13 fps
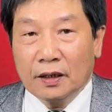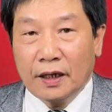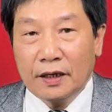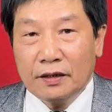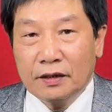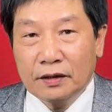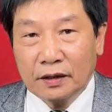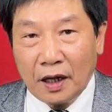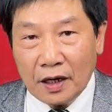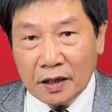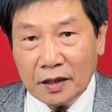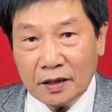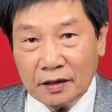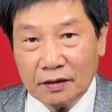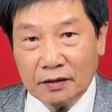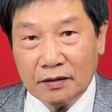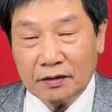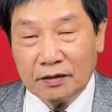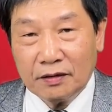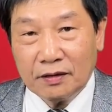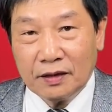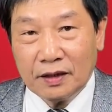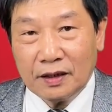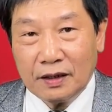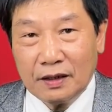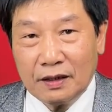cái chữ tết á,
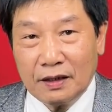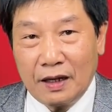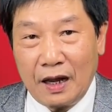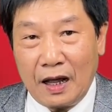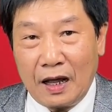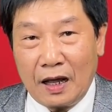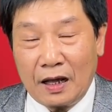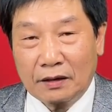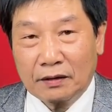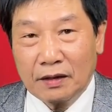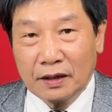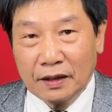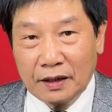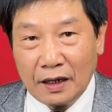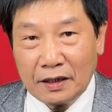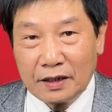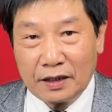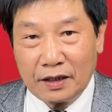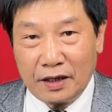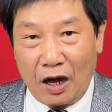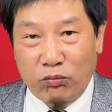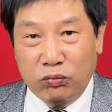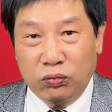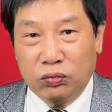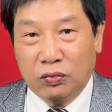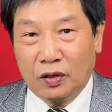là cái cách
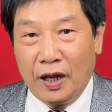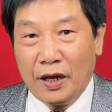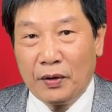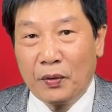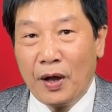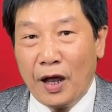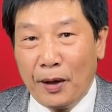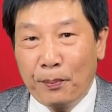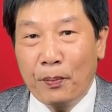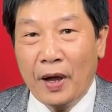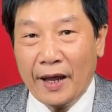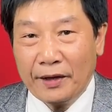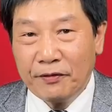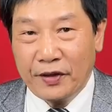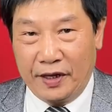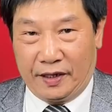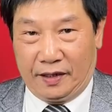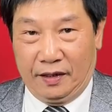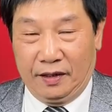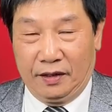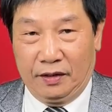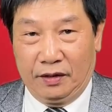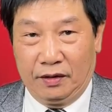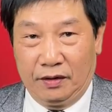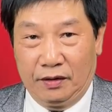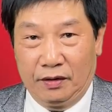đọc theo cái âm hán việt
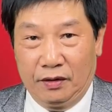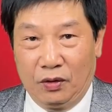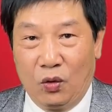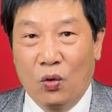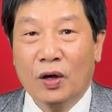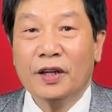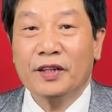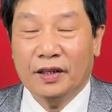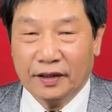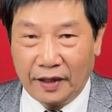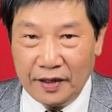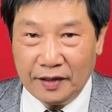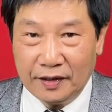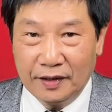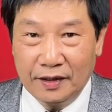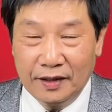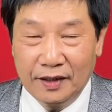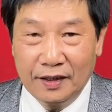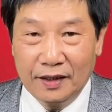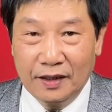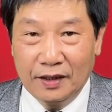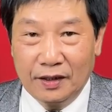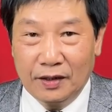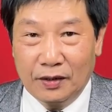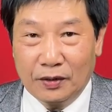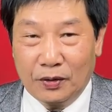của cái chữ tiết
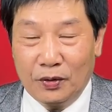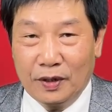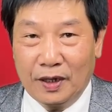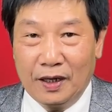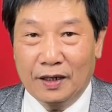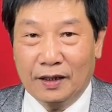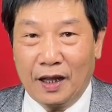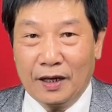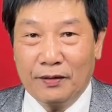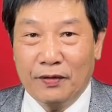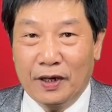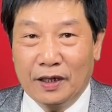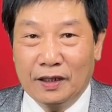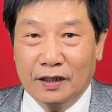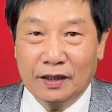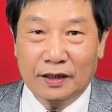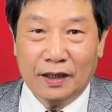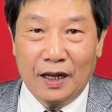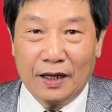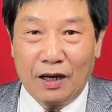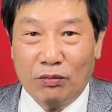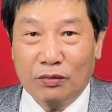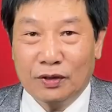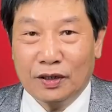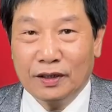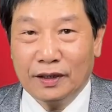có nghĩa là thay vì người ta
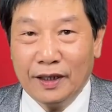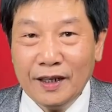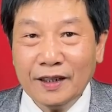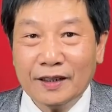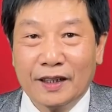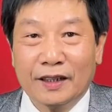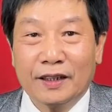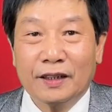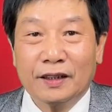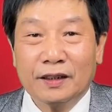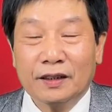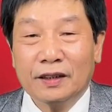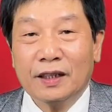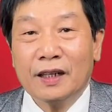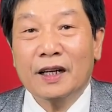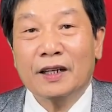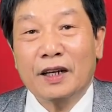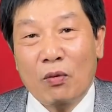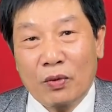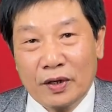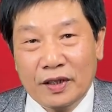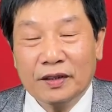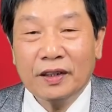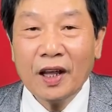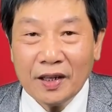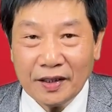đọc chữ tiết thì người ta là đọc cái chữ
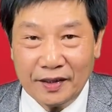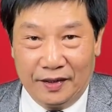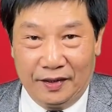tết